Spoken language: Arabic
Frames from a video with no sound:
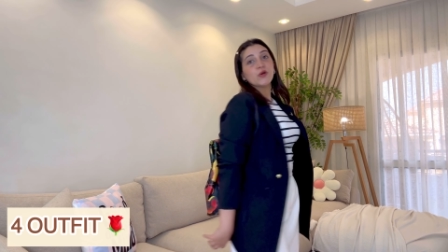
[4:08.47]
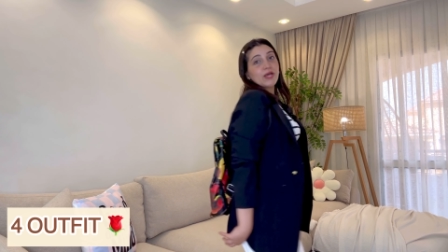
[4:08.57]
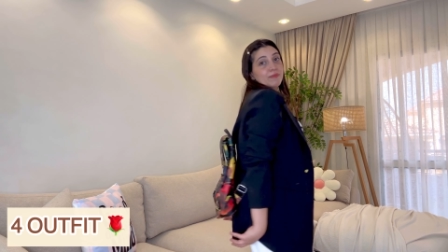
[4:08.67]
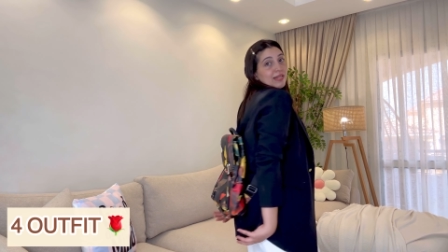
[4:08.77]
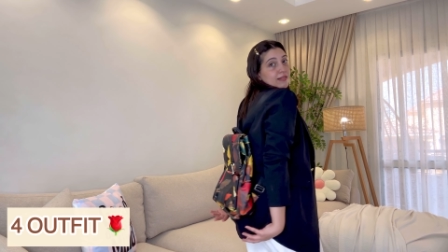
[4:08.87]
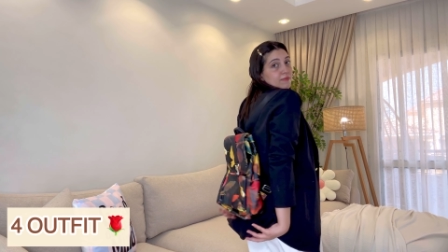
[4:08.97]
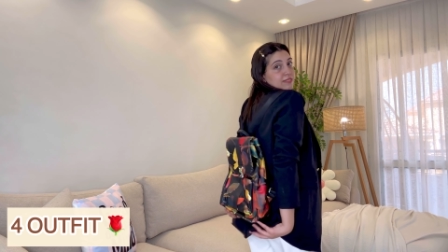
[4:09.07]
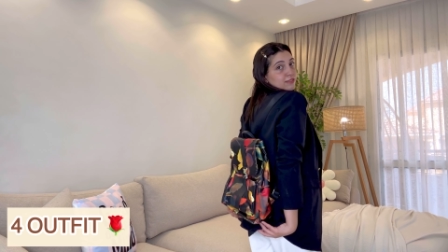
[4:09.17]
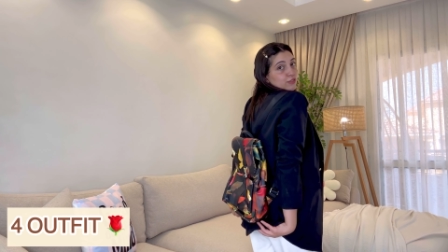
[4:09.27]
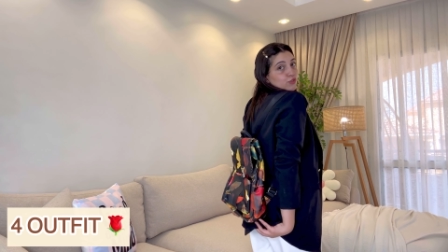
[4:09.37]
وكمان
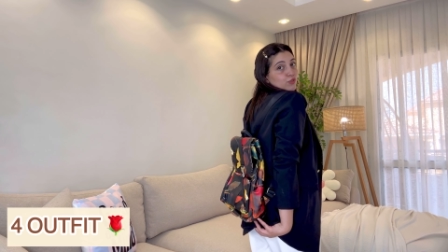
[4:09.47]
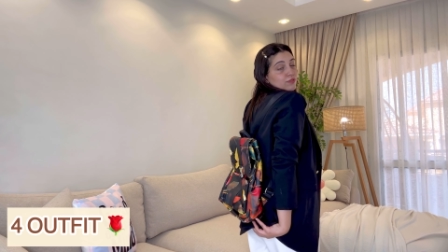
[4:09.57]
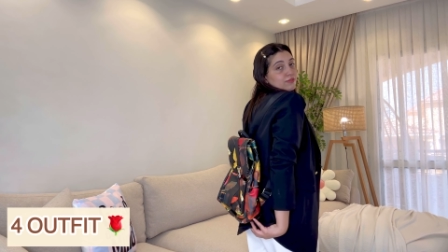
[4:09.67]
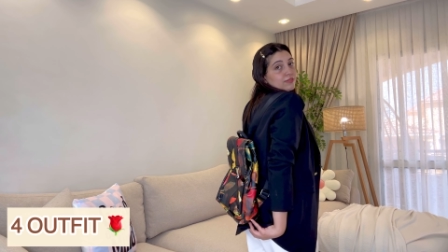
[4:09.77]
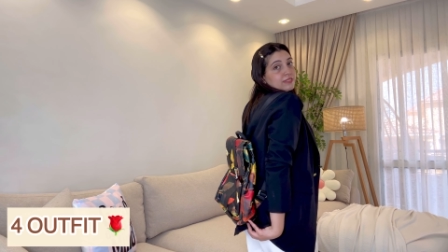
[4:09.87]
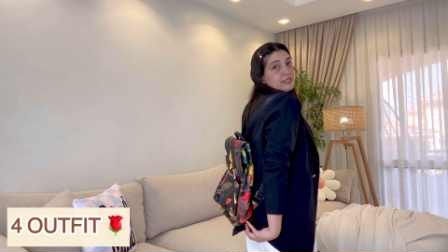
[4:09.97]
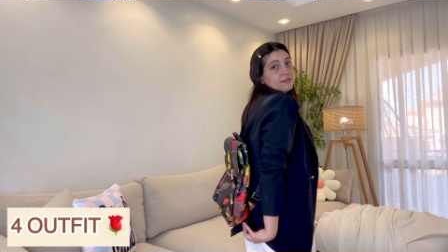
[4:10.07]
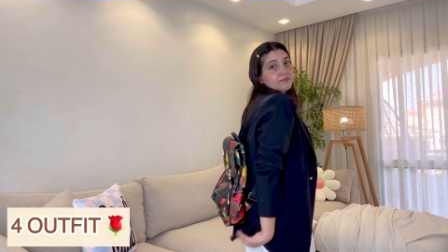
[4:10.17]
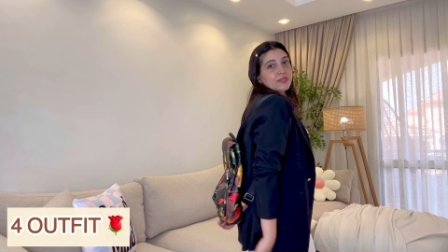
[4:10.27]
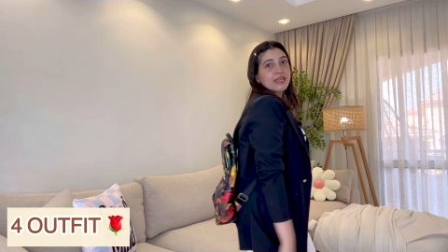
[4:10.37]
لبست الشنطه دي
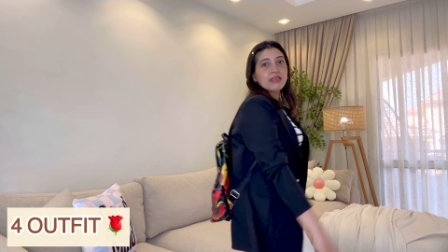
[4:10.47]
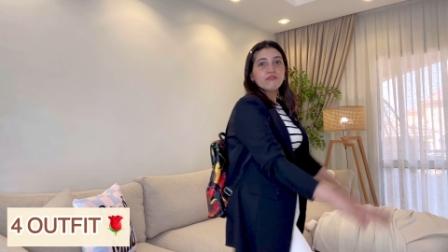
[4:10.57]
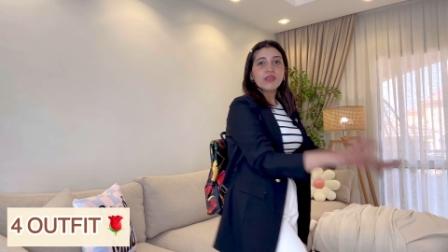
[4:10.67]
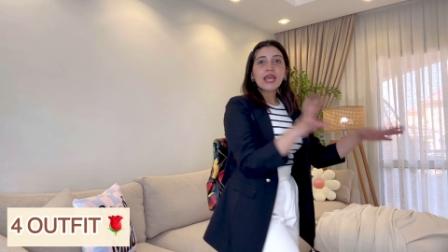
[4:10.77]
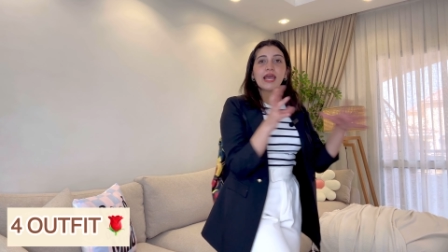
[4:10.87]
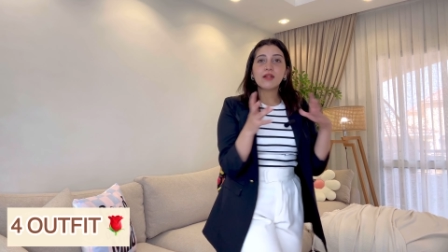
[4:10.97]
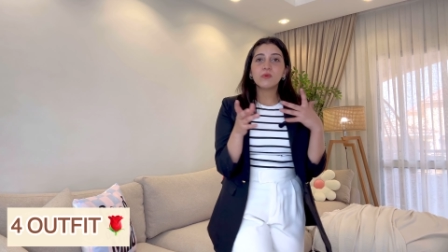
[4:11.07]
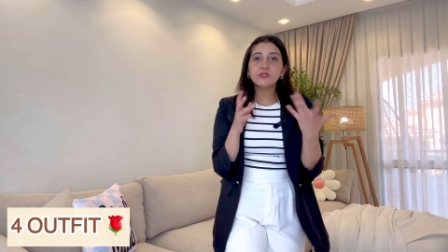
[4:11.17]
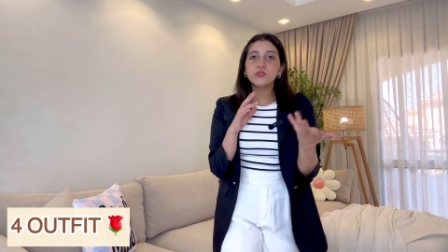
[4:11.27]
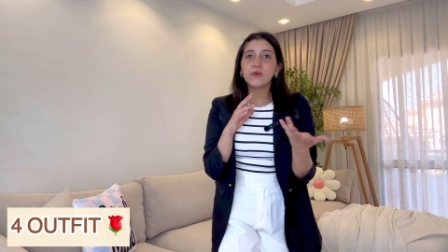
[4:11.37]
فيها
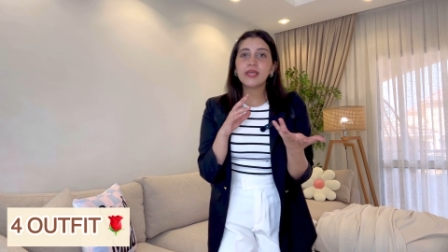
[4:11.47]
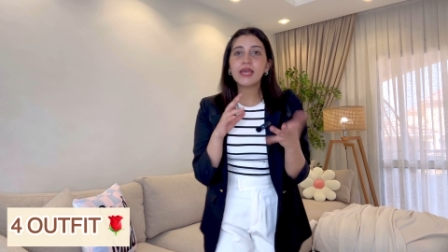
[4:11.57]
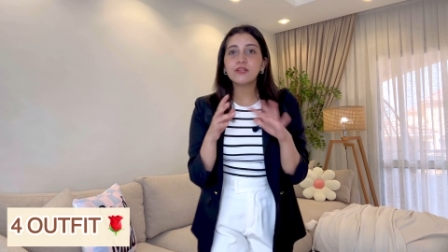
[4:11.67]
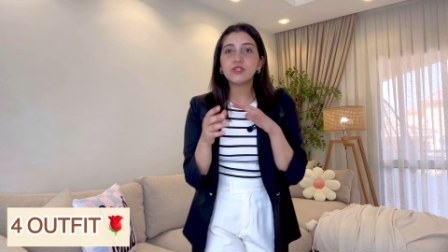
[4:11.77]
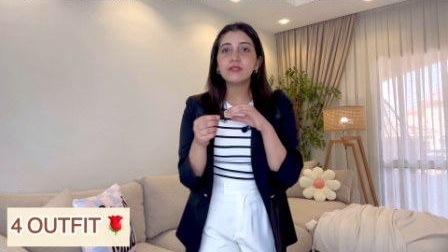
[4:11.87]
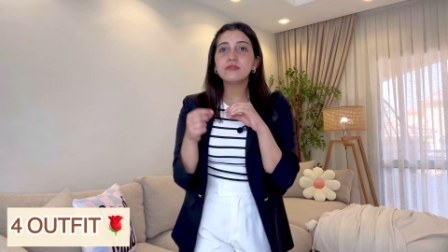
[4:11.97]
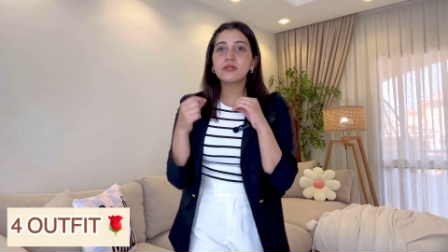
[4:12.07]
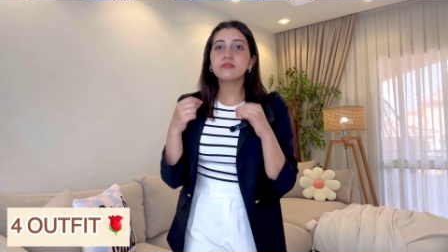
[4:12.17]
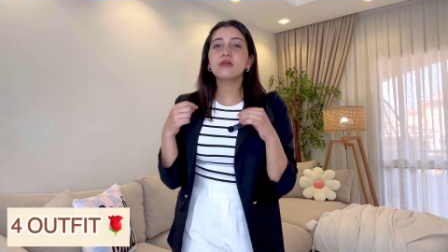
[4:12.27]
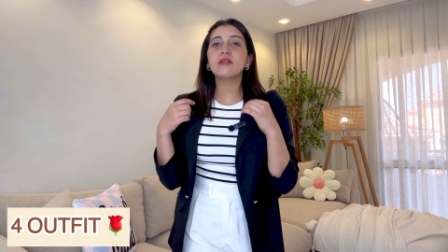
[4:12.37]
الوان شويه عشان
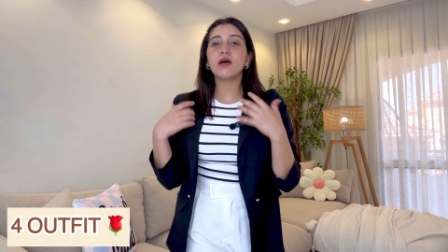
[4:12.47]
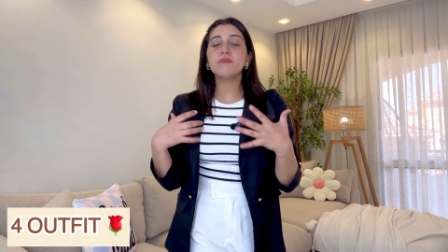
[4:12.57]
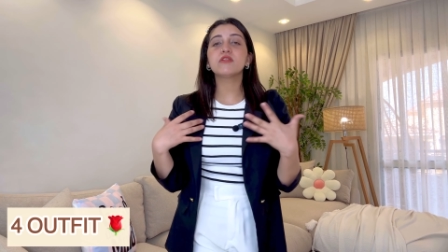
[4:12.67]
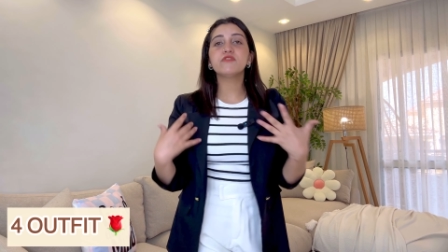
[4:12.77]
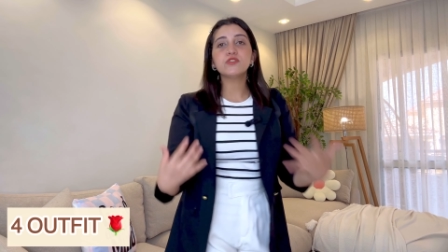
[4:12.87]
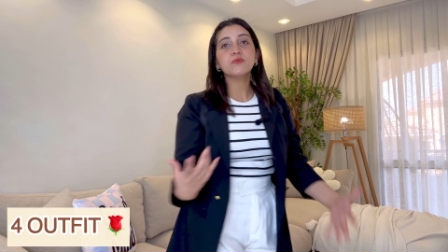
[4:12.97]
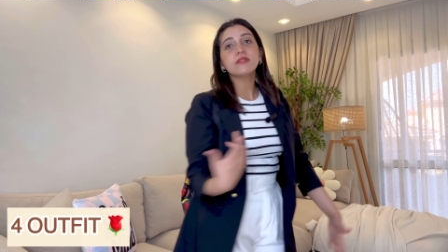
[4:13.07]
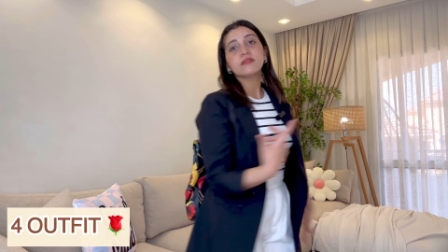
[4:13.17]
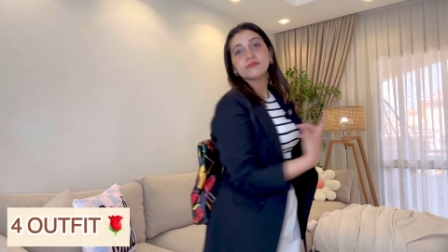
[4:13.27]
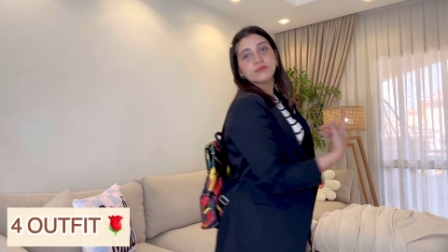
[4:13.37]
تكسر الابيض في
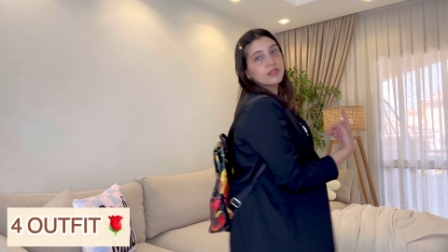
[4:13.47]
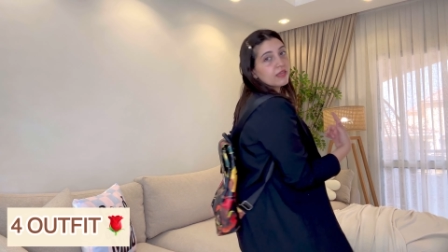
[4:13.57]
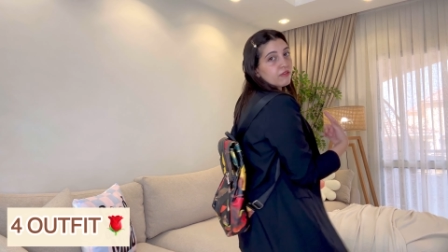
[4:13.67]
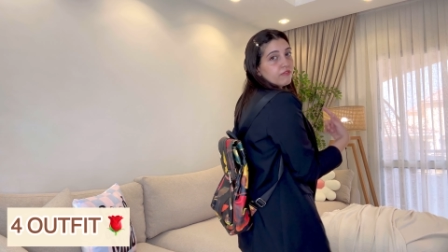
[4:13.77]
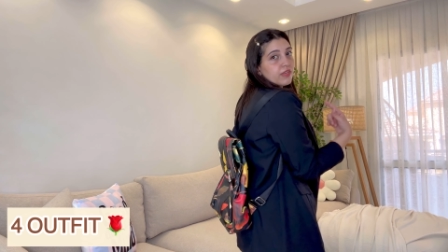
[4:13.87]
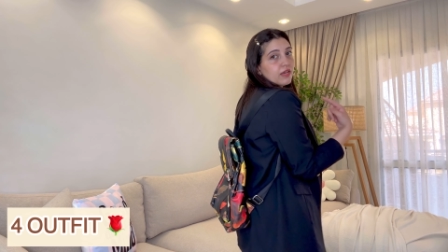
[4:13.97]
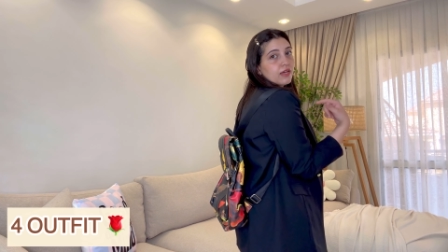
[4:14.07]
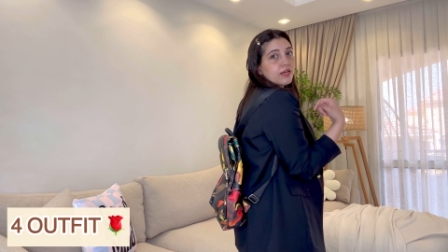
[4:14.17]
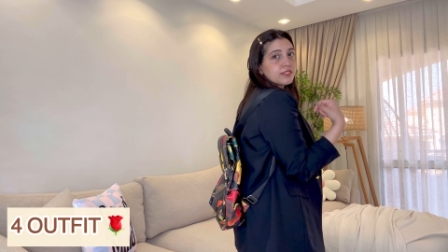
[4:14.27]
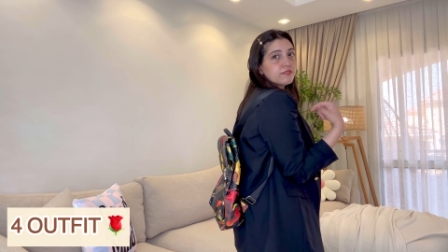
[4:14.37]
اسود
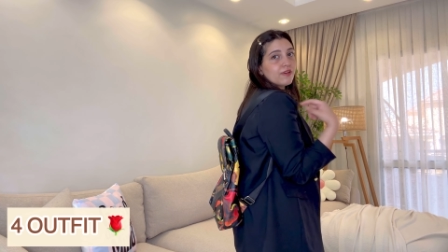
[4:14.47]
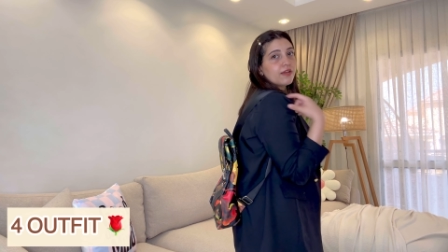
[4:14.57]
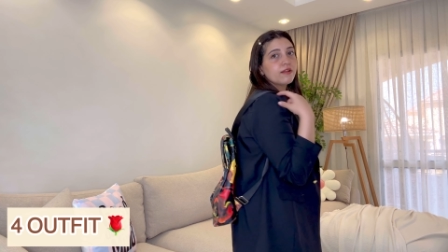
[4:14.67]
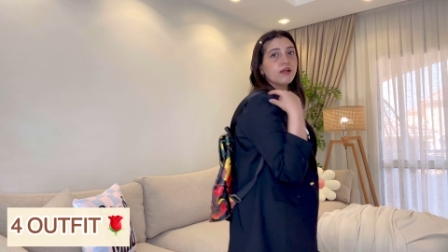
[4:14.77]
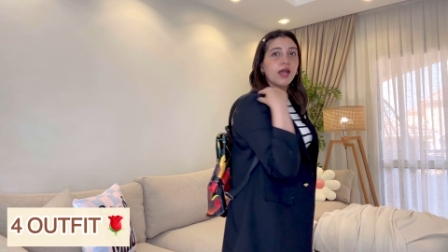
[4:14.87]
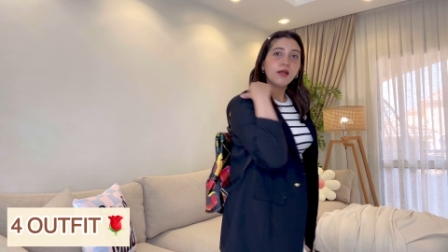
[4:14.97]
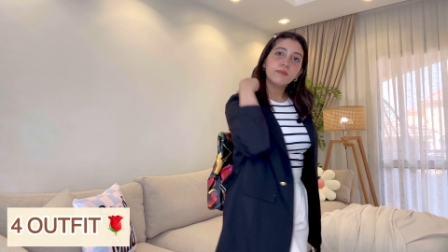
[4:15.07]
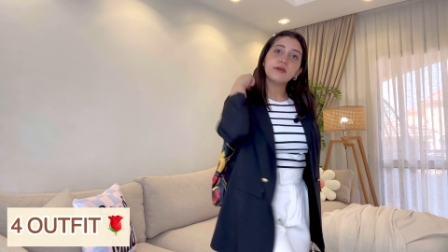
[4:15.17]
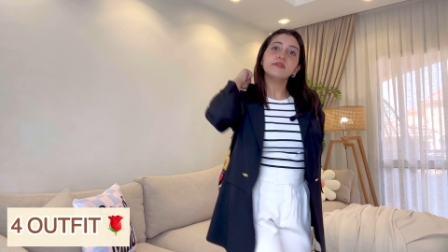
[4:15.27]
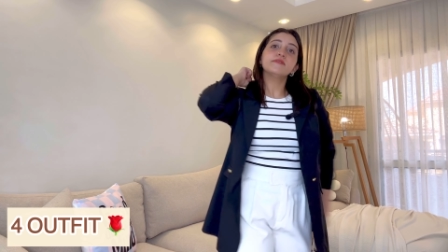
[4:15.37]
فيها اصفر احمر